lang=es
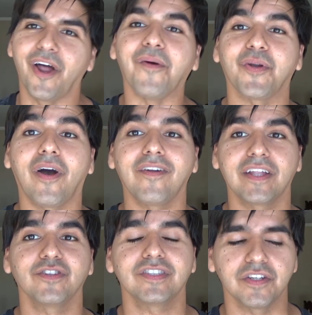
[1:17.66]
No, pero
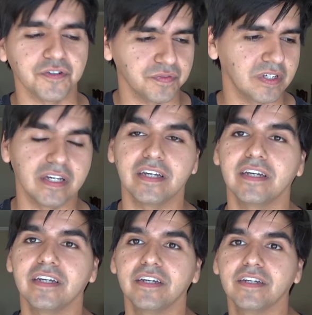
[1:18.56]
hablando en serio,
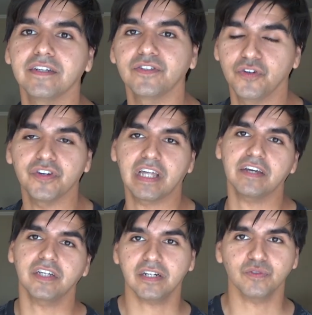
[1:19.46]
eh, yo de verdad
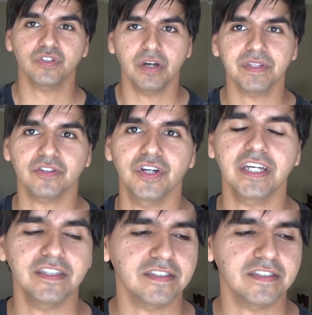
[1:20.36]
había renunciado a Mad Chronic en